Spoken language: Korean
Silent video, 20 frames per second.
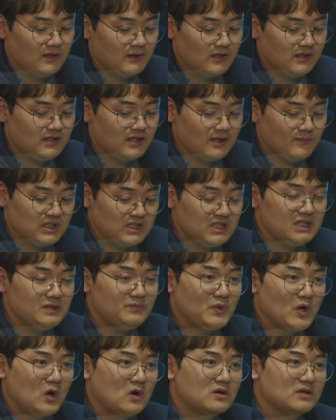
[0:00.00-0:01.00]
일단
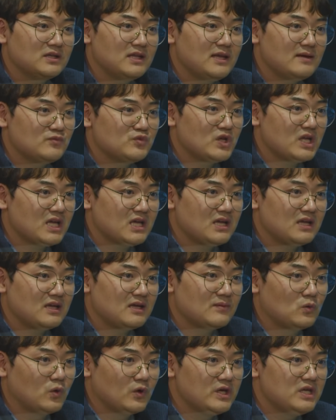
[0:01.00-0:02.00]
이 병
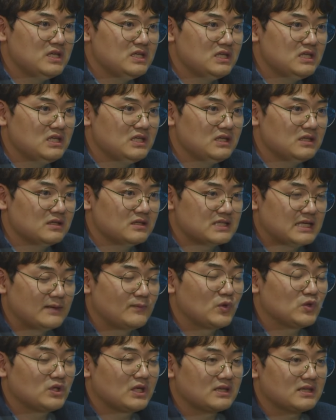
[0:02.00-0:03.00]
때문에 고인이
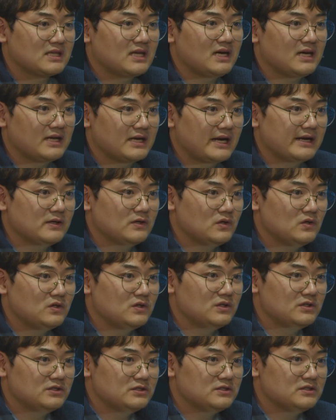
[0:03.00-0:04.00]
잘못됐다라는
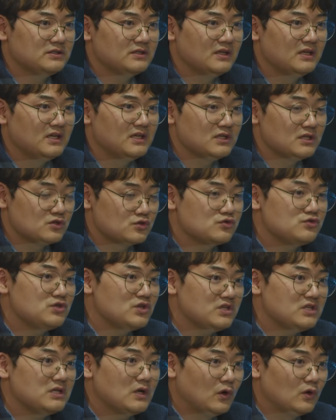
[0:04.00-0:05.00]
거는 이
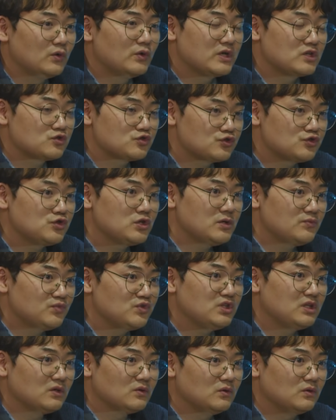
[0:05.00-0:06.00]
순전히 언론의 추측일
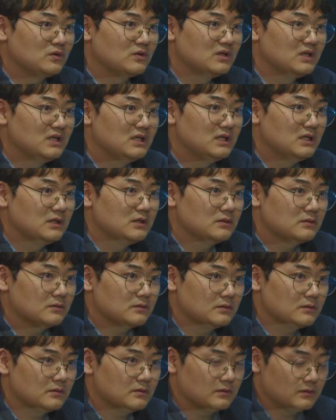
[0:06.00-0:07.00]
뿐이고 아직
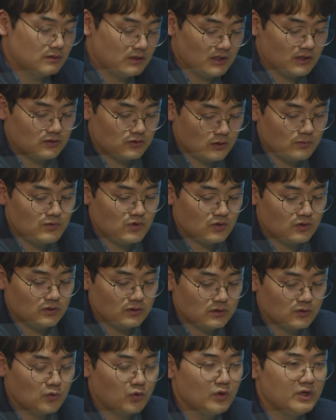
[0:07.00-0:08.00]
연관성 없습니다. 네, 그럼요.
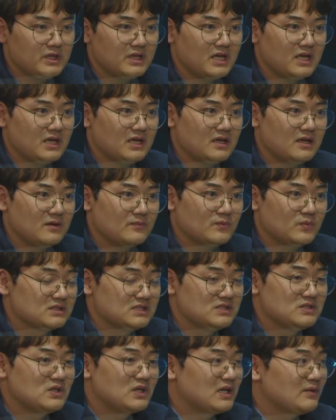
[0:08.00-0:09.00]
이 네. 고인의
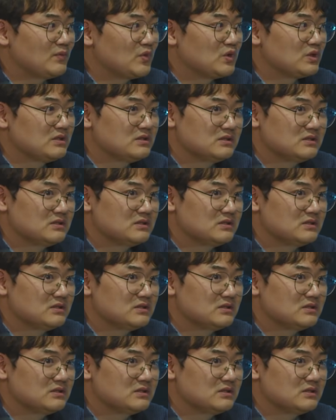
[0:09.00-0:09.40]
진정한 뭐